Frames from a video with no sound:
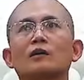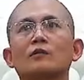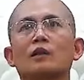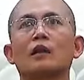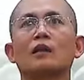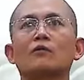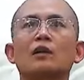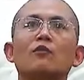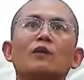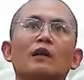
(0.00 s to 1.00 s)
à, vợ
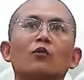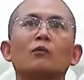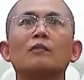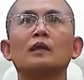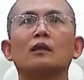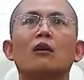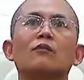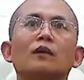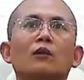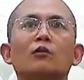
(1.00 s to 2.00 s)
không phải của mình con
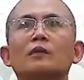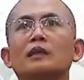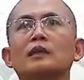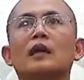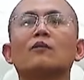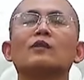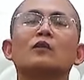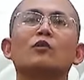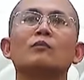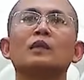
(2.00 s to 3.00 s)
không phải của mình nhà không phải
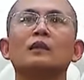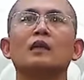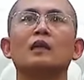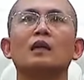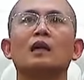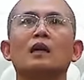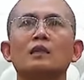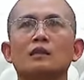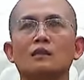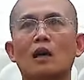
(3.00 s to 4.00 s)
của mình à,
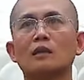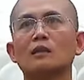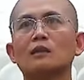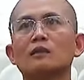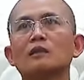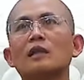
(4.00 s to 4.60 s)
thân tứ